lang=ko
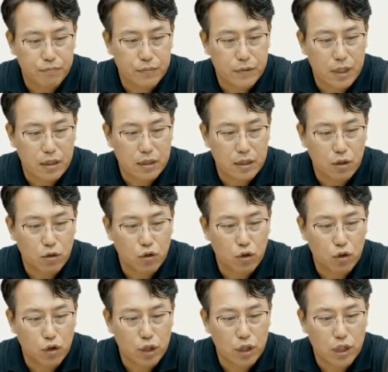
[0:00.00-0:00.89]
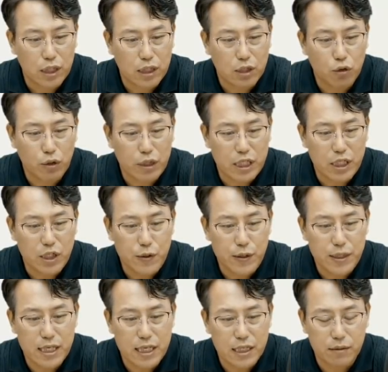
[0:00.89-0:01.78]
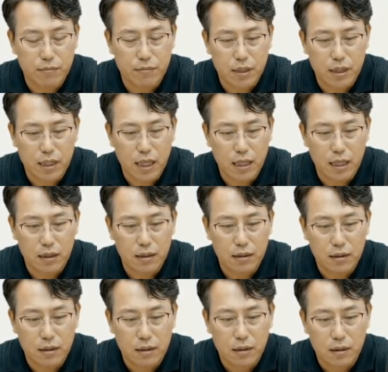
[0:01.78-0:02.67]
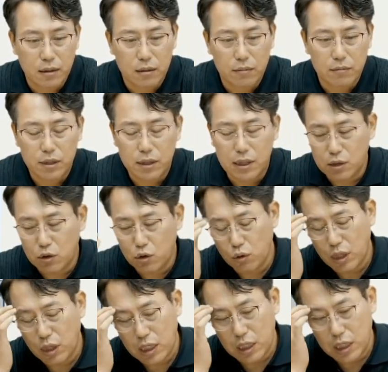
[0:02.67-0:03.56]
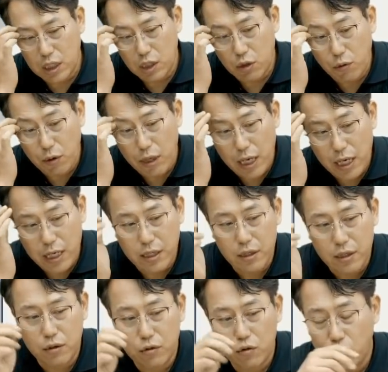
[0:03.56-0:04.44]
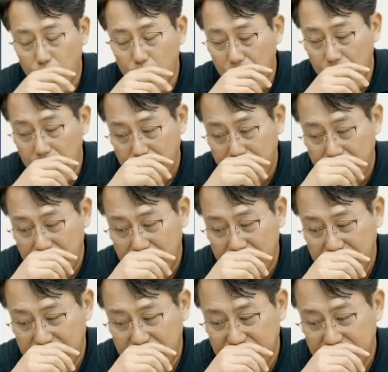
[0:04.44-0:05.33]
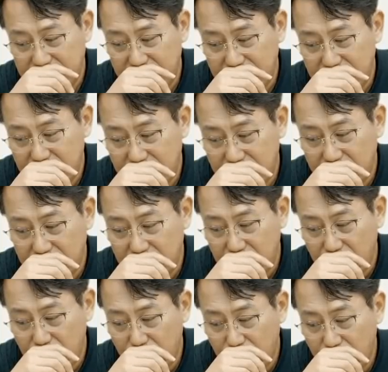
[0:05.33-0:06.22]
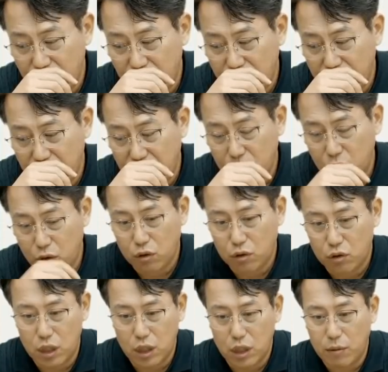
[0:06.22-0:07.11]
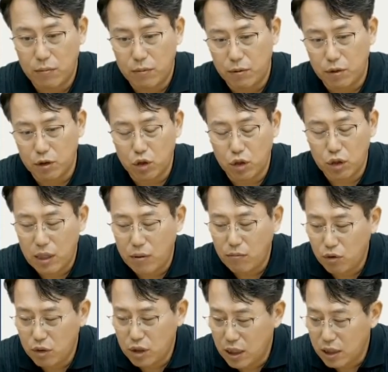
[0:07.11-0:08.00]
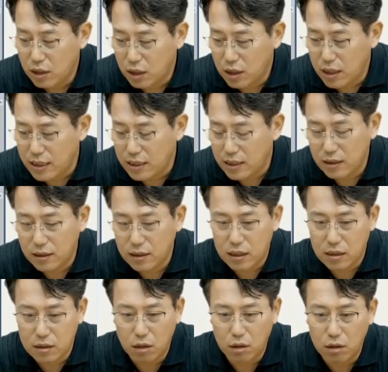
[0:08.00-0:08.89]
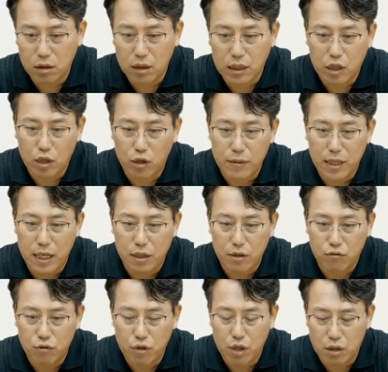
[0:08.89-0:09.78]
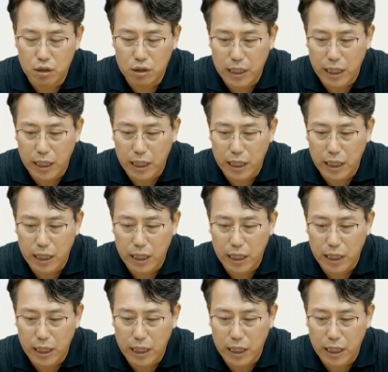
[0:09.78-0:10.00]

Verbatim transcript: LG에너지솔루션 시가총액 2위지 않습니까? 그럼 시가총액 2위에 있는 종목이면은 어떻게 되면 뭐 청약 물량 이렇게 하시는데 그런 개념이 아니고요.